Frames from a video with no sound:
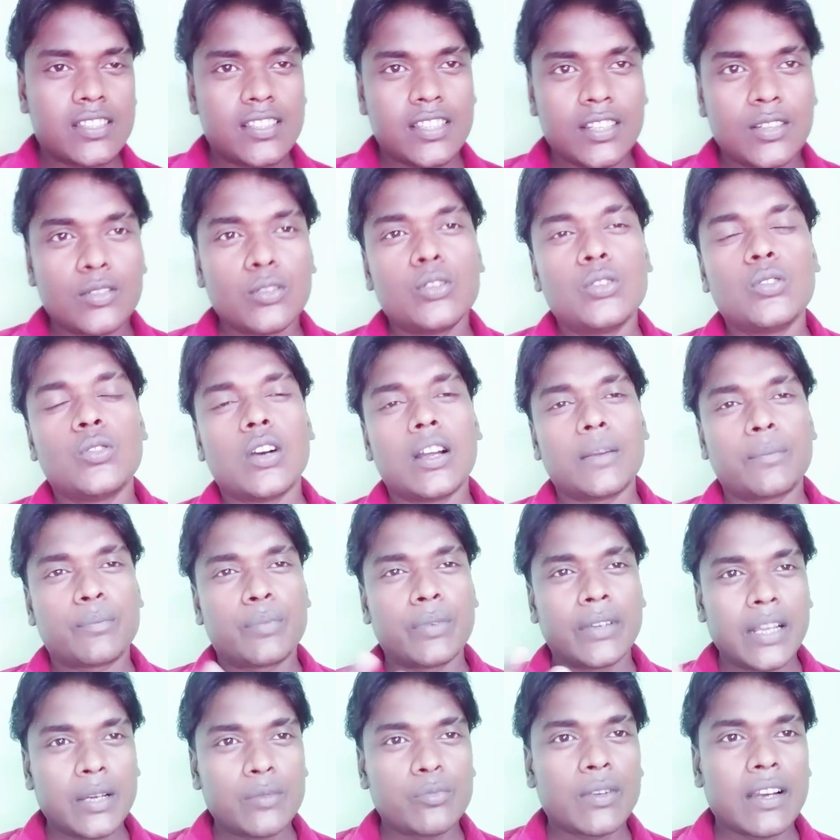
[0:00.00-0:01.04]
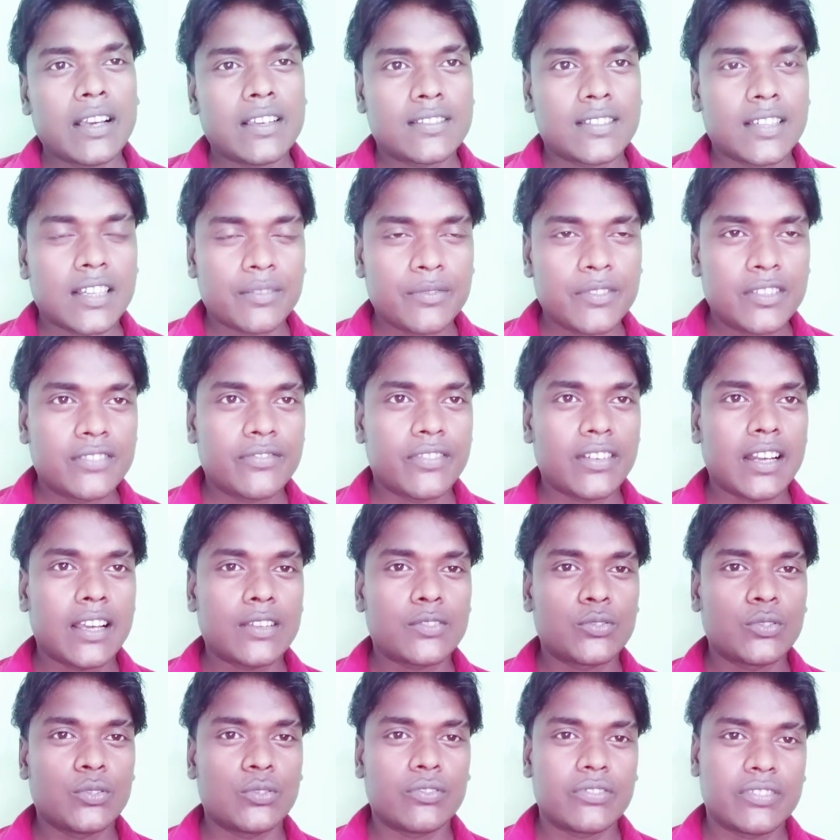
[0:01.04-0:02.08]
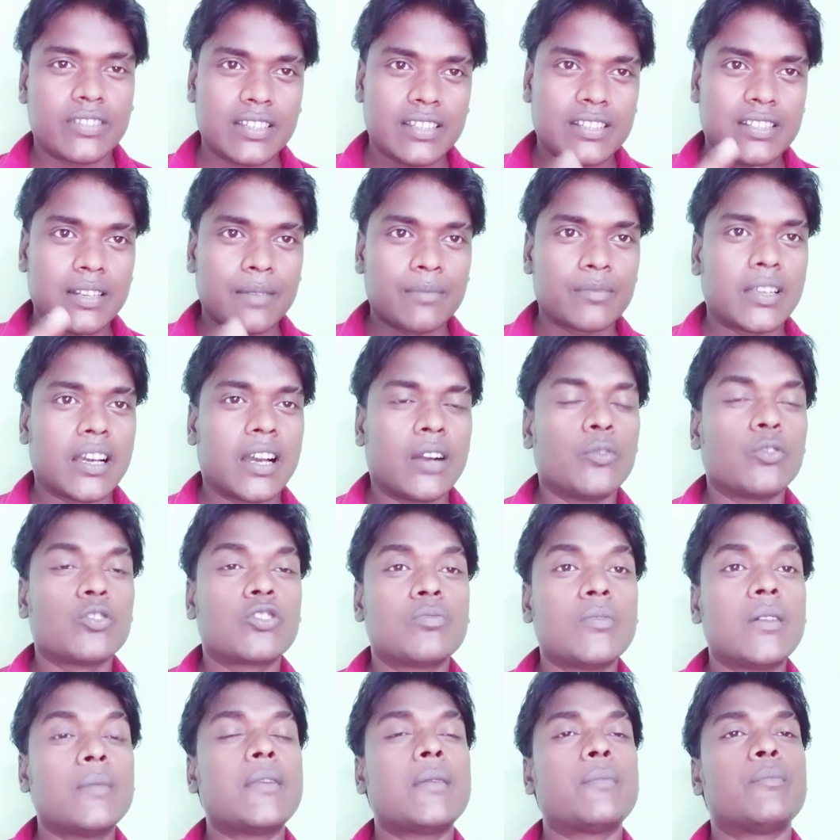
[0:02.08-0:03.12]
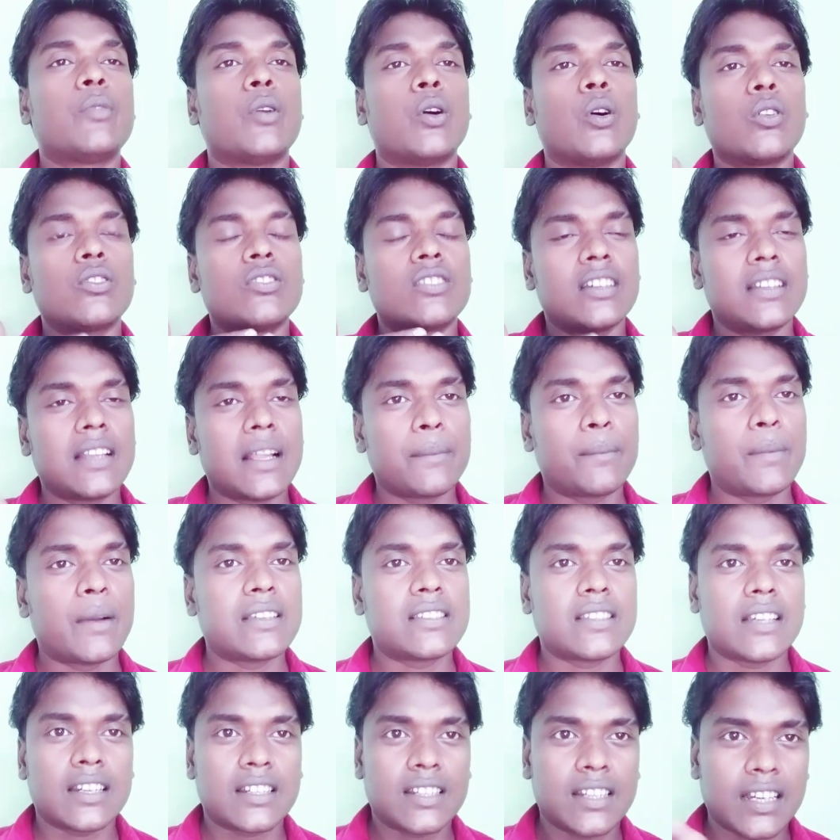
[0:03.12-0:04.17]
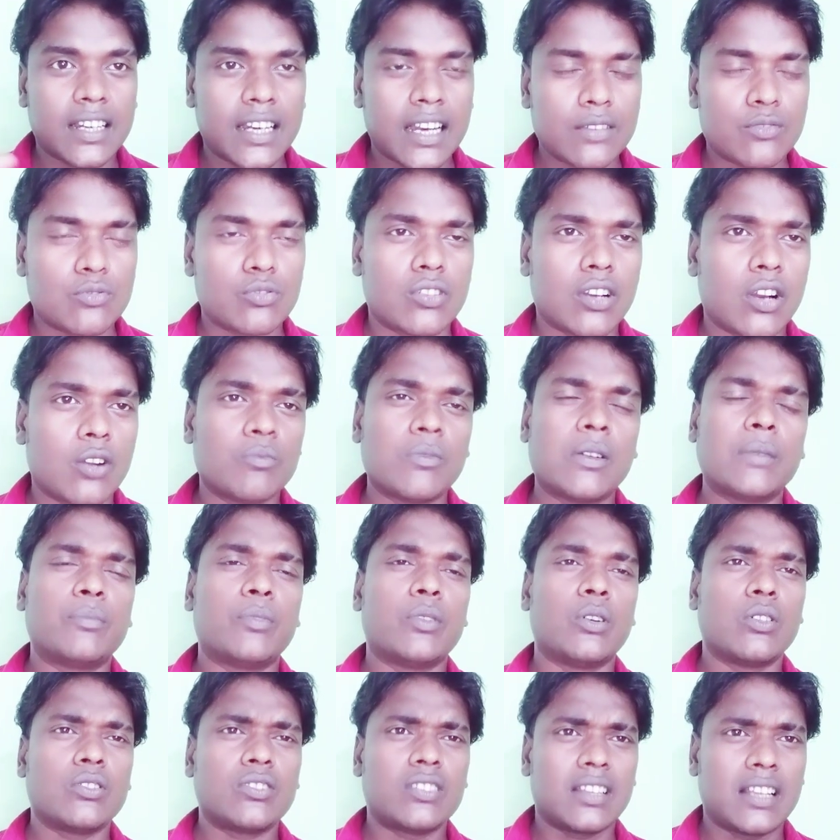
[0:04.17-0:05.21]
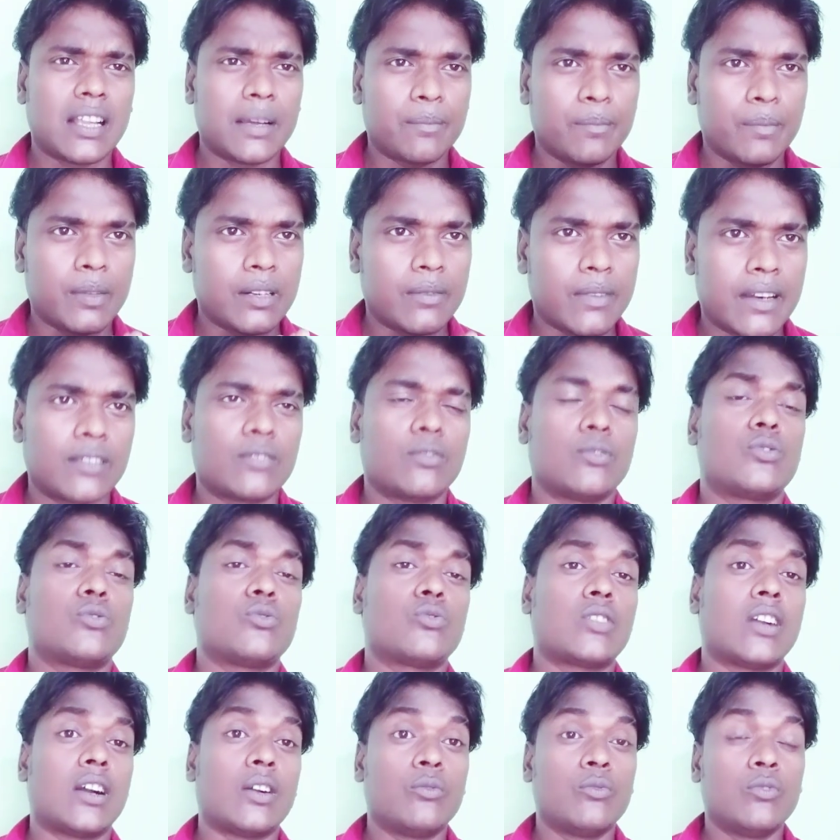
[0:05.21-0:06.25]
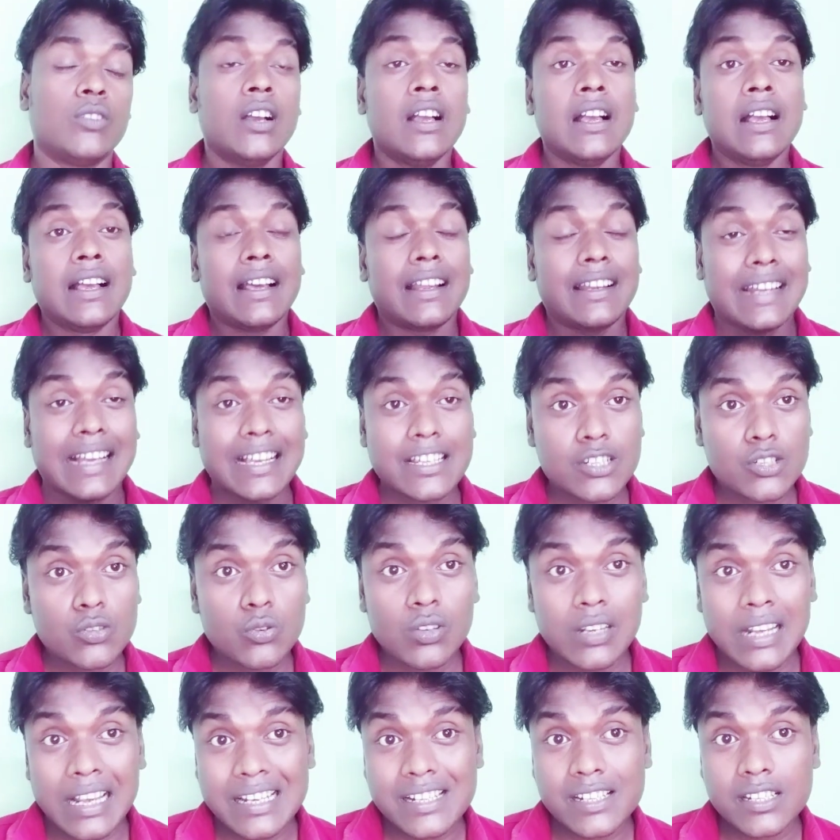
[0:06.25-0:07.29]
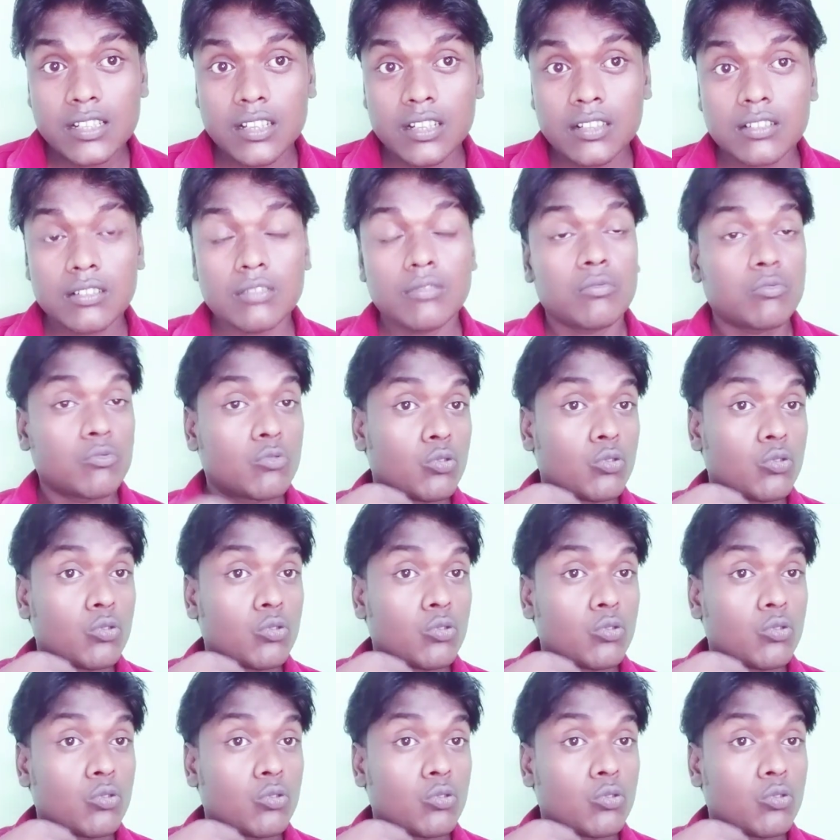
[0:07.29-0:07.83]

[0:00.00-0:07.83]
जिगोलो और प्ले बॉय सर्विस वाला जो सिस्टम था उसमें मैं बहुत ज़्यादा पैसा ठगा चुका हूँ मैं बहुत ज़्यादा बर्बाद हो चुका हूँ लास्टों लास्ट तक